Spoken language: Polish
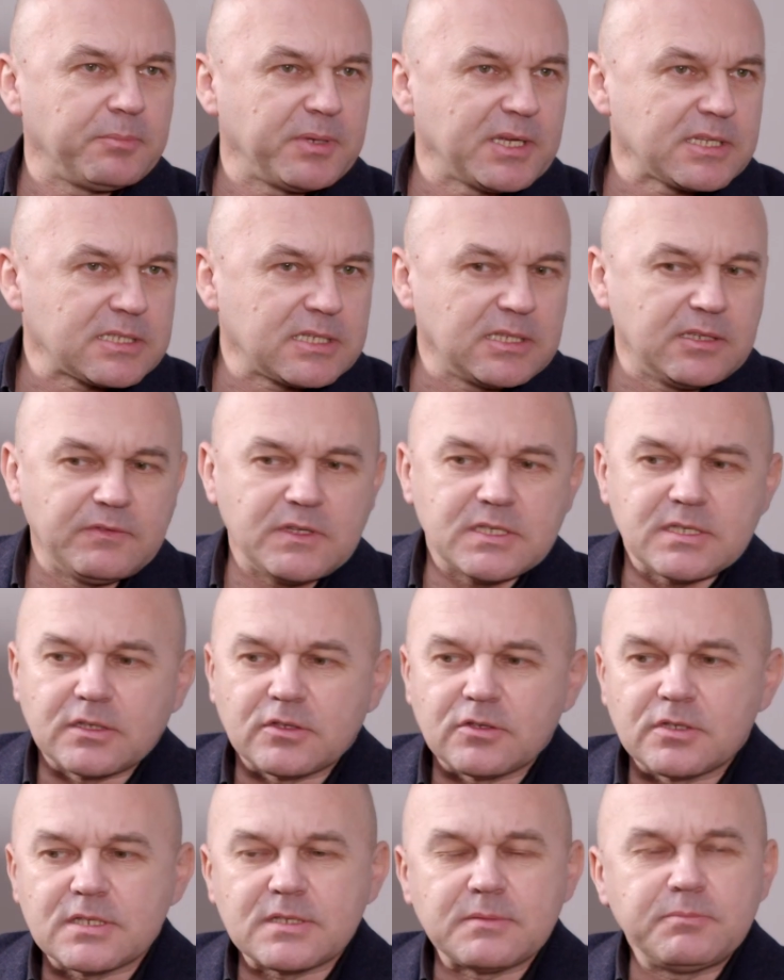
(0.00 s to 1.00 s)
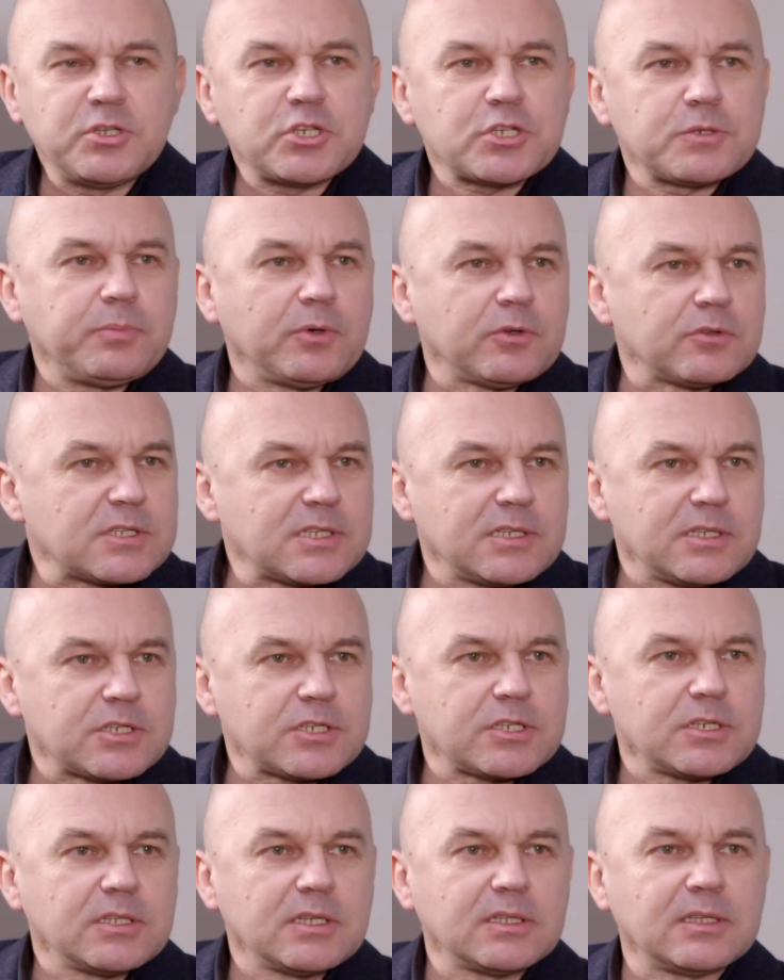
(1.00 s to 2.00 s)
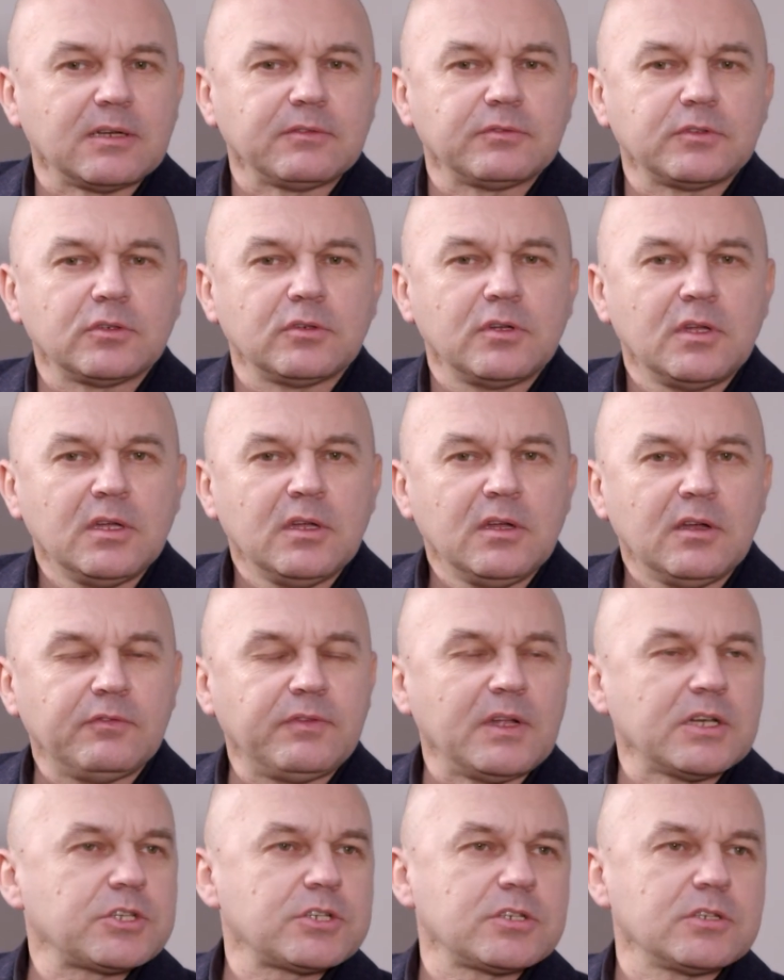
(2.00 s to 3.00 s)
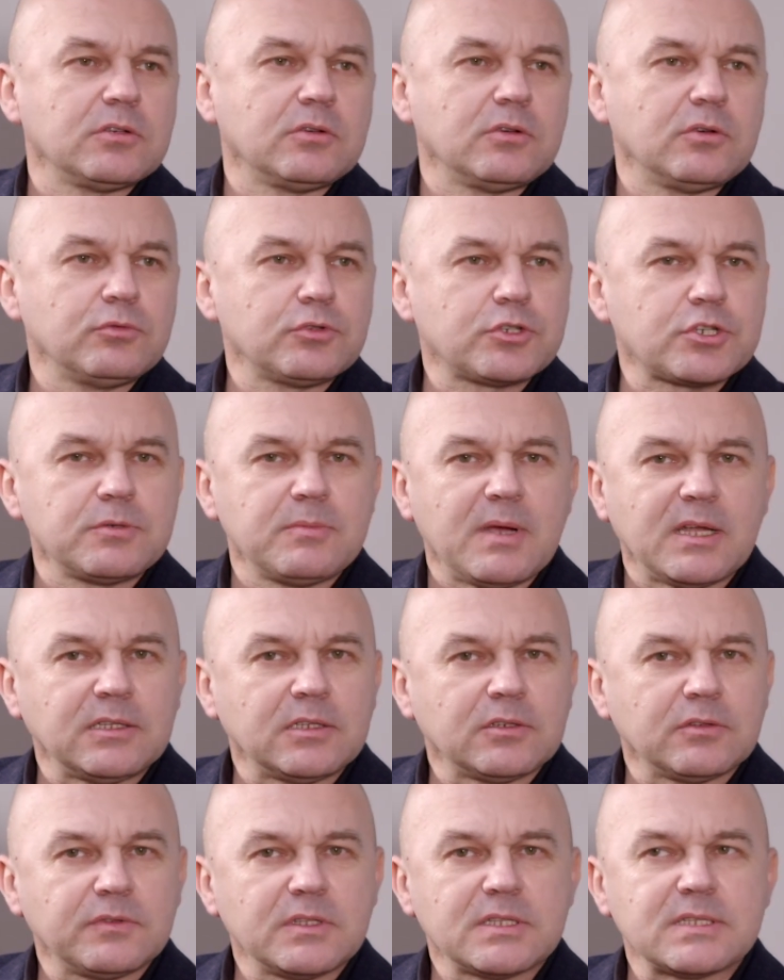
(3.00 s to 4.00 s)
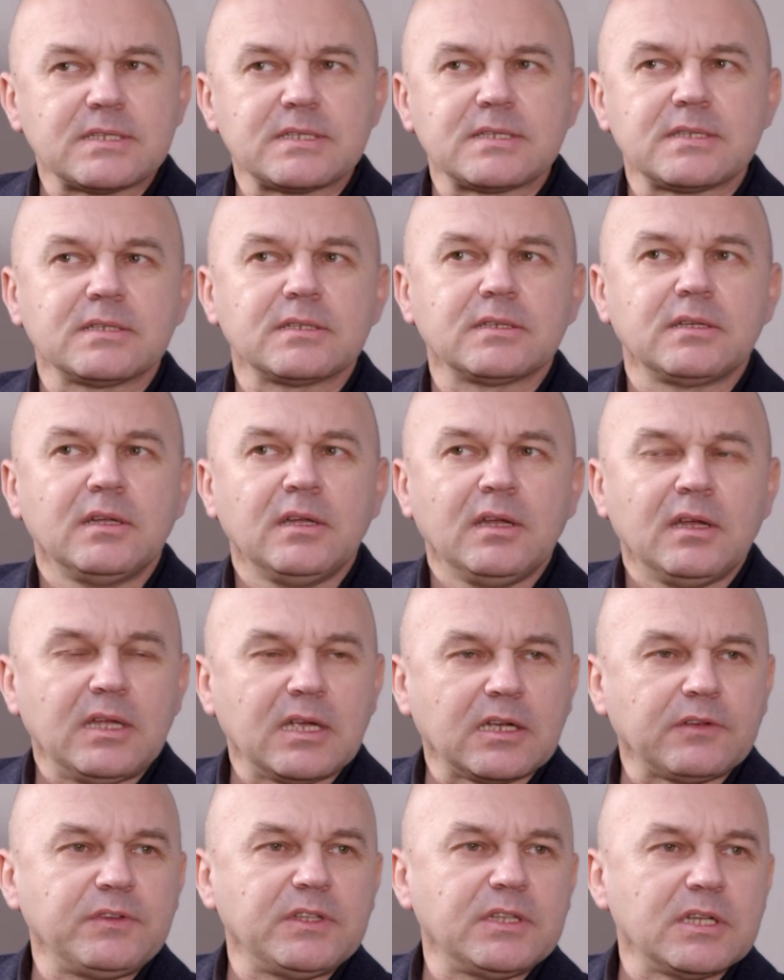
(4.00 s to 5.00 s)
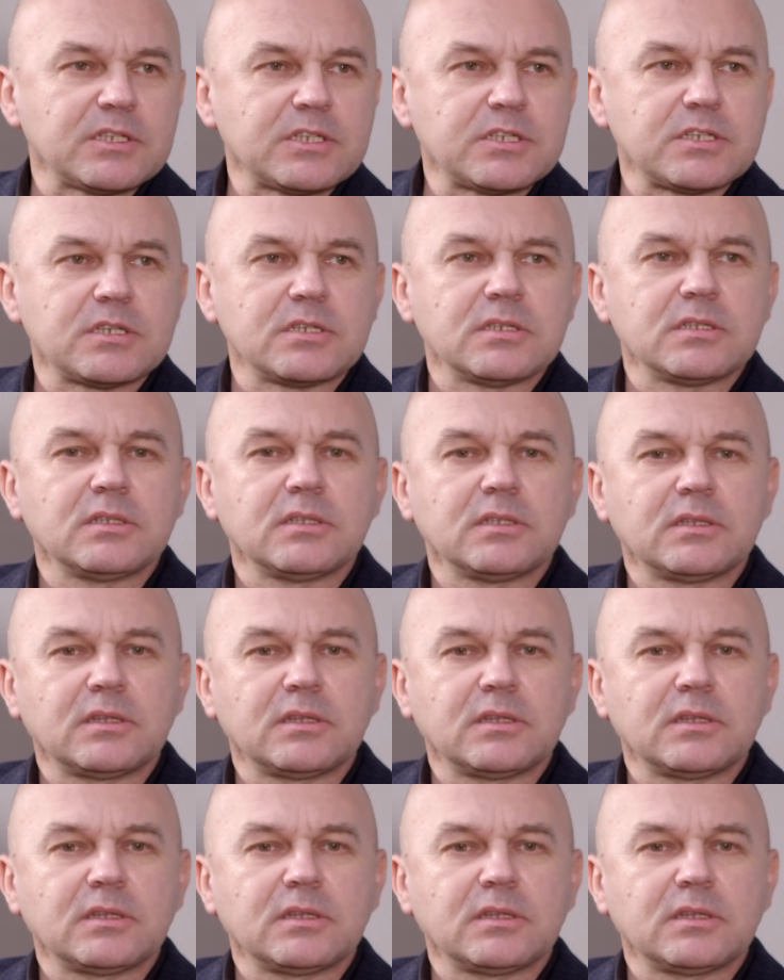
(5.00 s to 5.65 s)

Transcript: Piast Gliwice to jest mistrz Polski jeszcze niedawno, walczy o utrzymanie, no więc y, jak widać y,